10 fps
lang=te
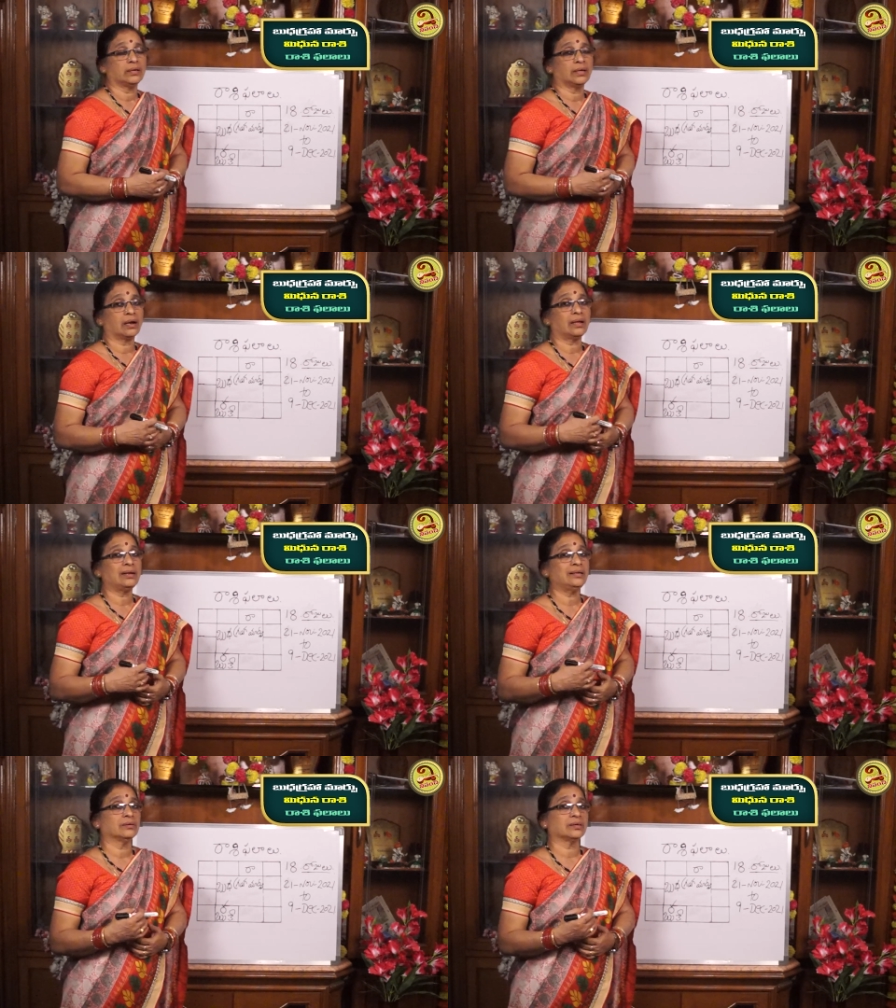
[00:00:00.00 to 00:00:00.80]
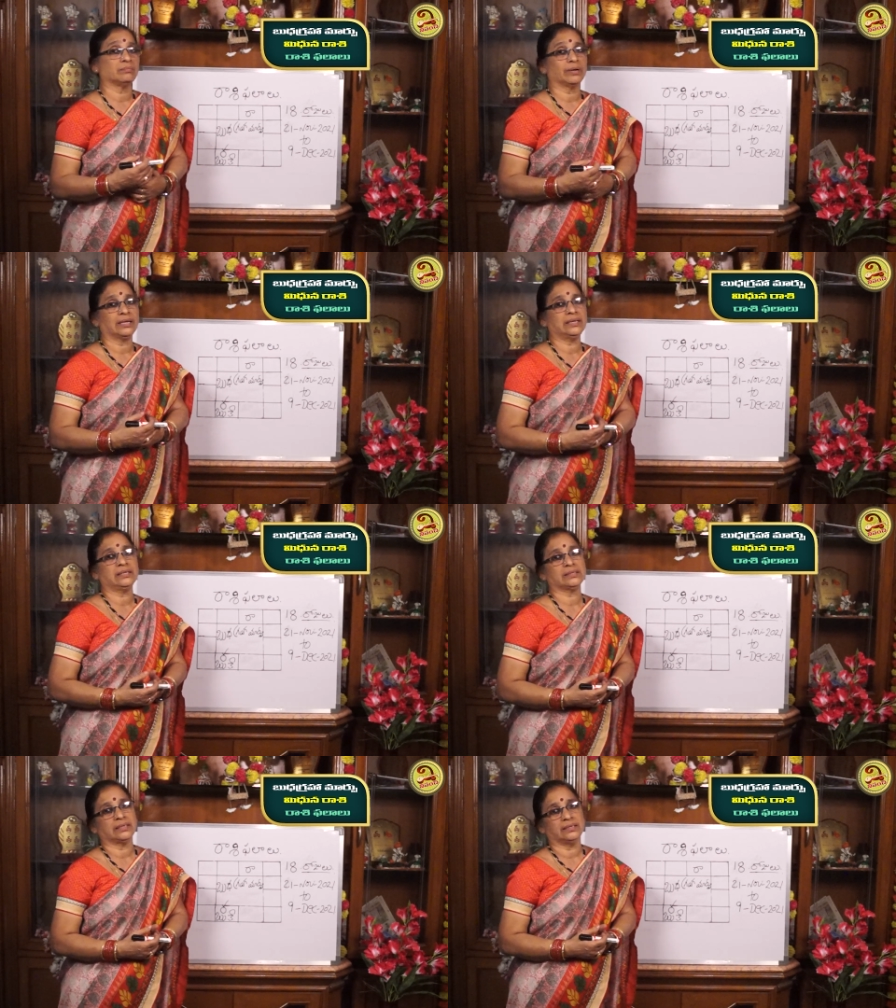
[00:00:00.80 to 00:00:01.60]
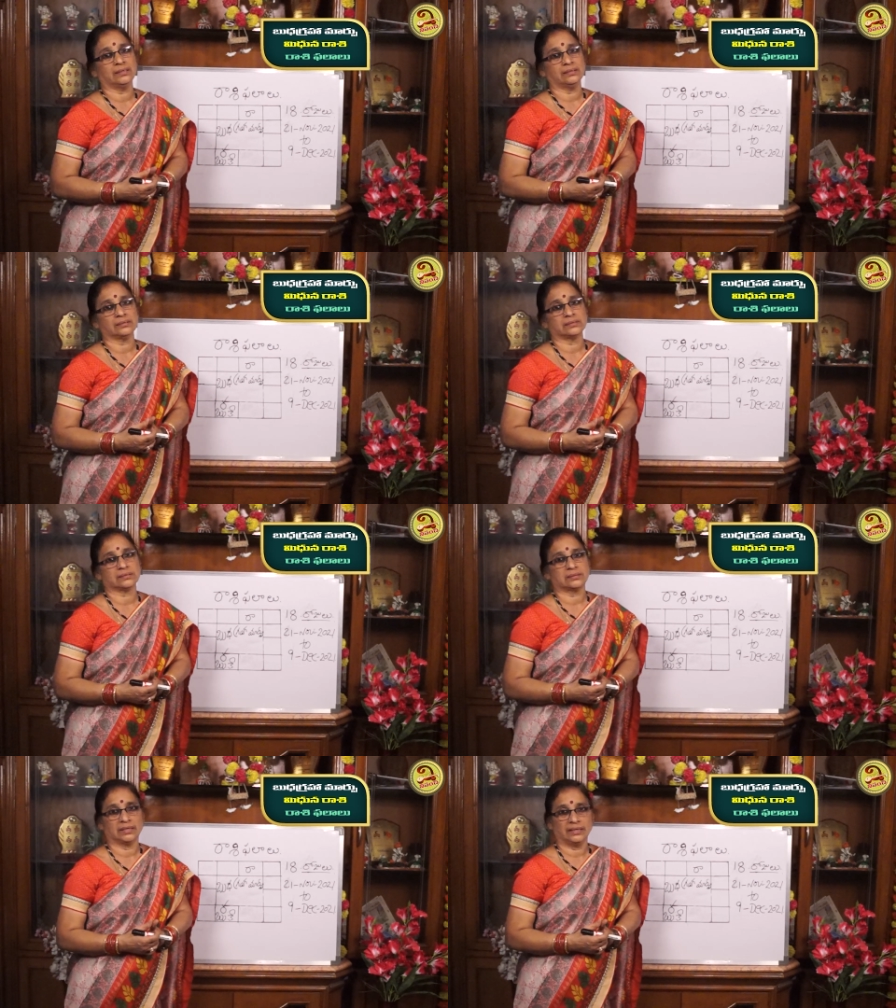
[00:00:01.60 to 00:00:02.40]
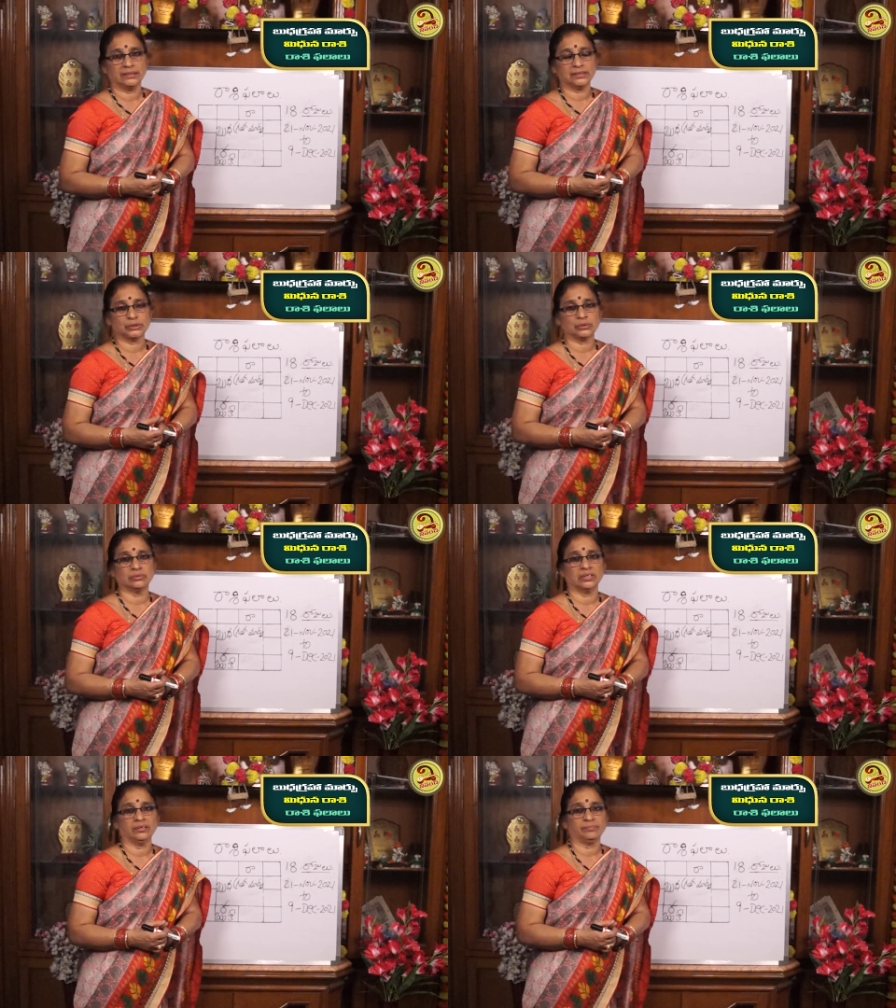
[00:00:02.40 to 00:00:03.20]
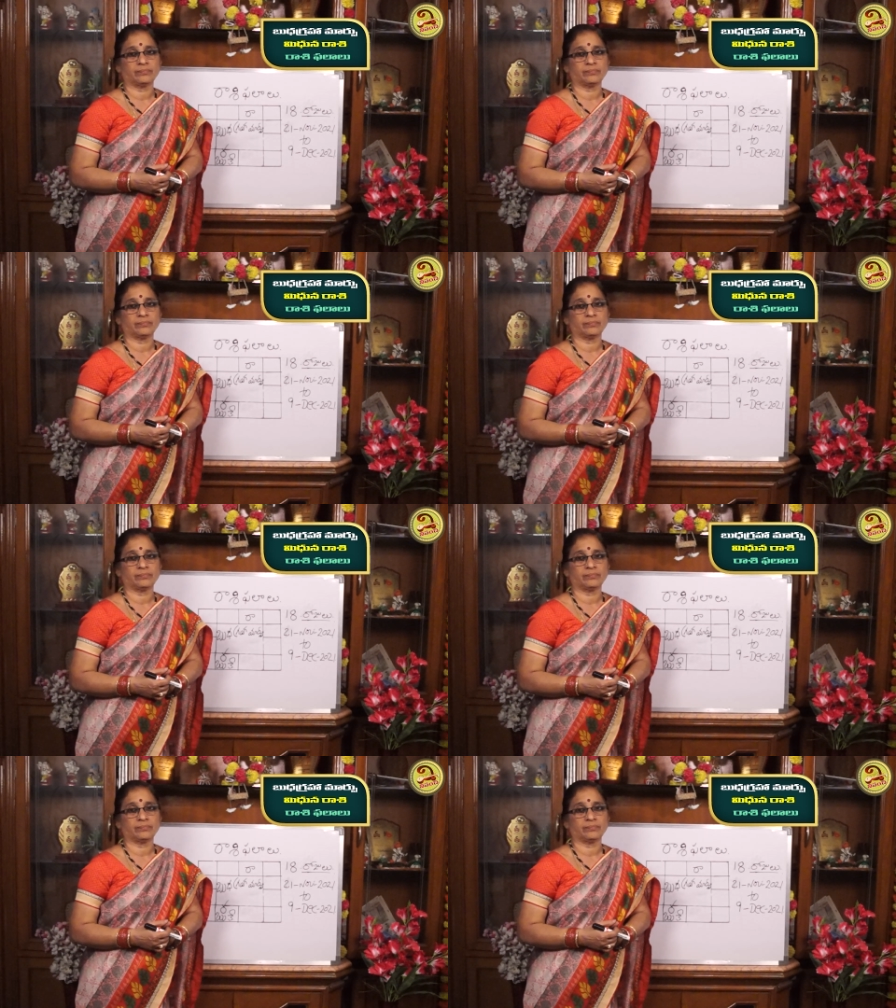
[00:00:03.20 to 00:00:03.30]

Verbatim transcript: నరాల యొక్క బలహీనతని తెలియజేస్తుంది